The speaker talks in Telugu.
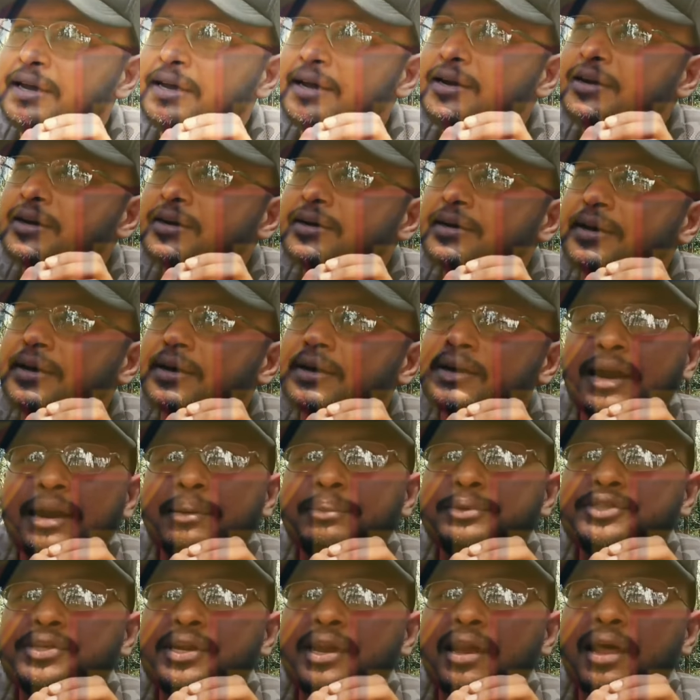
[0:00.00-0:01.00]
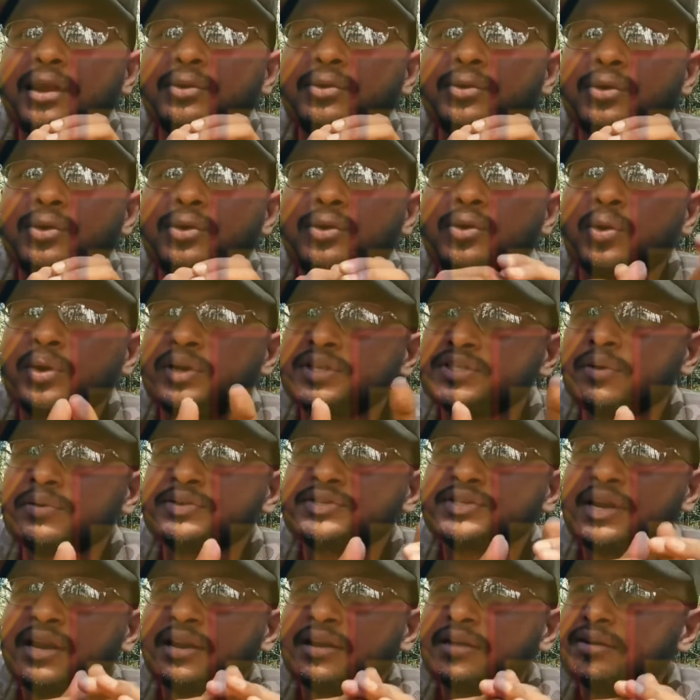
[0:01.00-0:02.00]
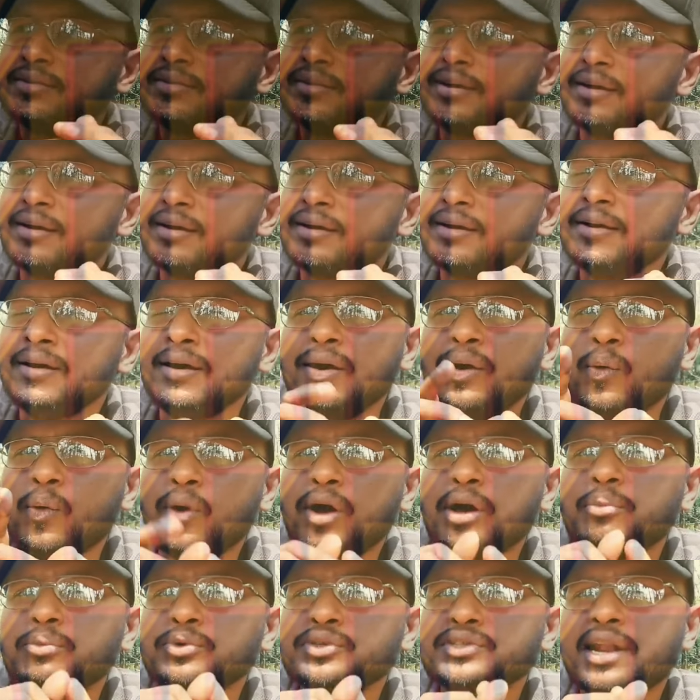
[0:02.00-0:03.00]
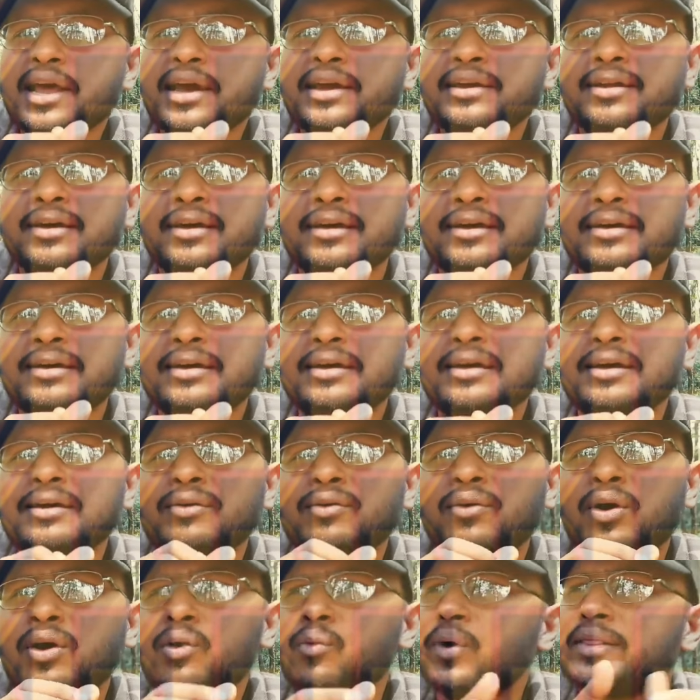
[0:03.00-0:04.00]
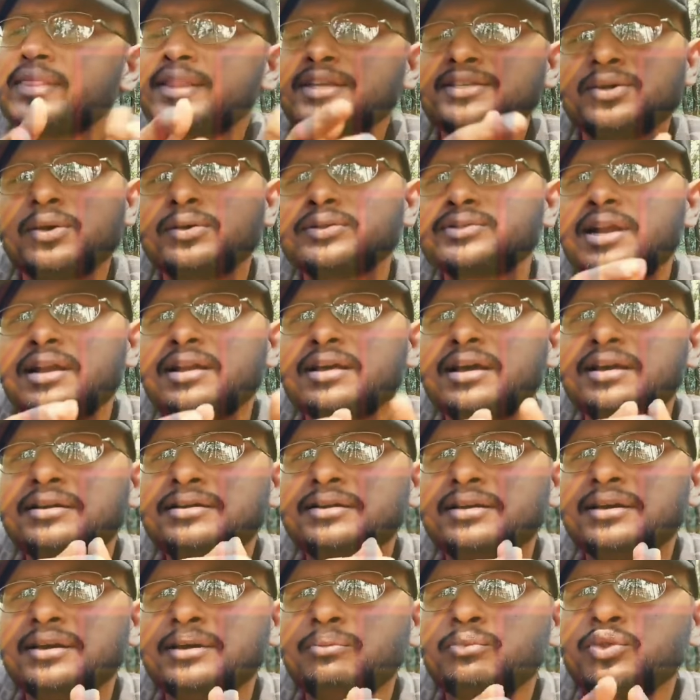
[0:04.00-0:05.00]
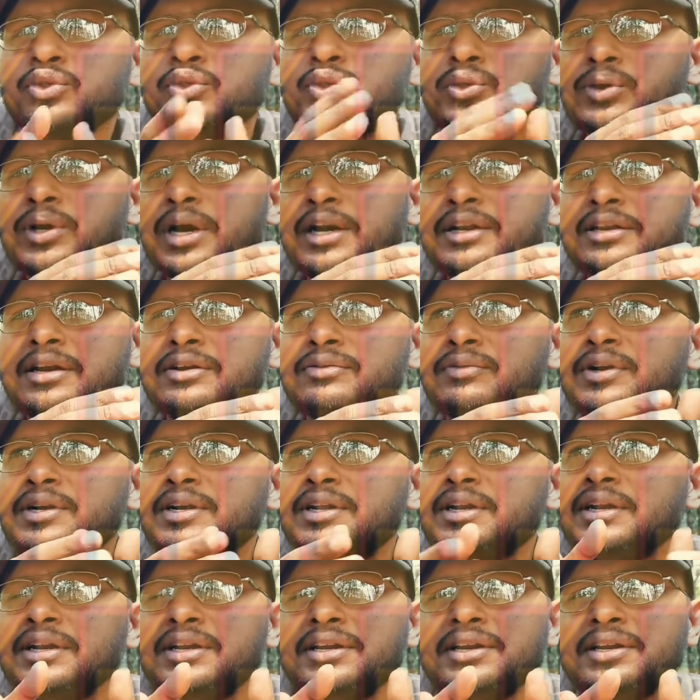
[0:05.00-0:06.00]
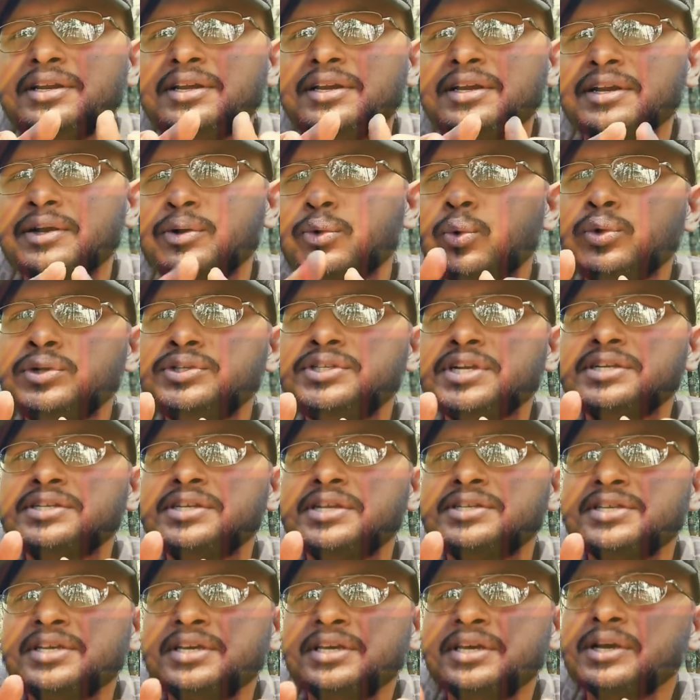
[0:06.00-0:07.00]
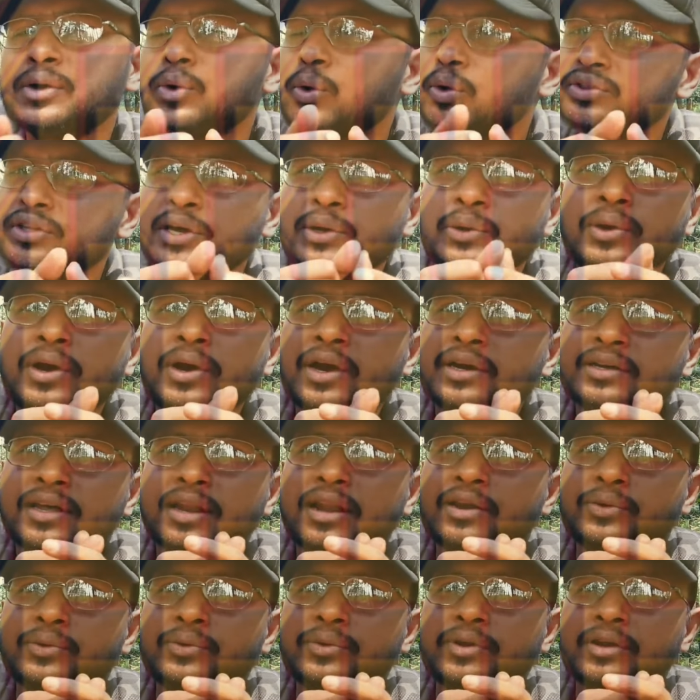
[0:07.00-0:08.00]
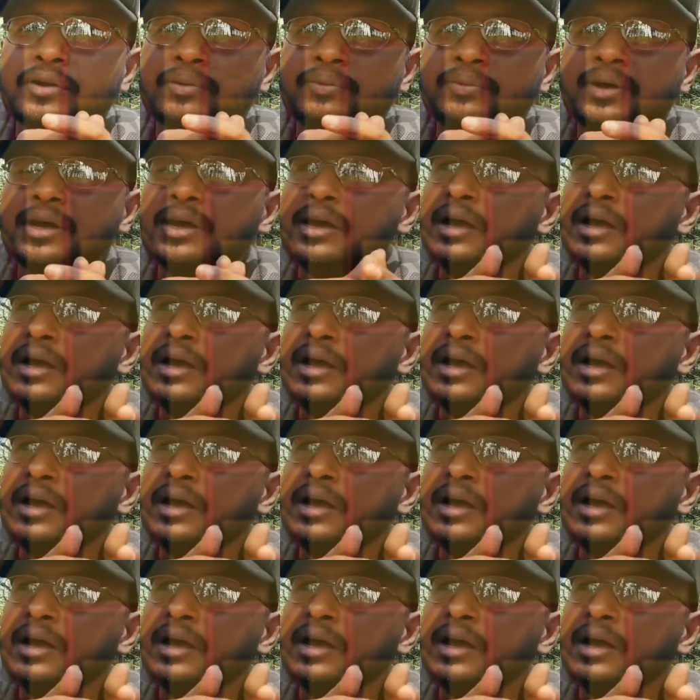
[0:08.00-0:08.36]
ఏంటంటే కడప జిల్లాలో కొన్ని సంవత్సరాల కింద ఒక ముసలాయన ఒక వంద సంవత్సరాలు కట్టే ముందు కట్టినటువంటి ఇంటిని కూల్చేసేసి కొత్త ఇల్లు కట్టాలనుకున్నారు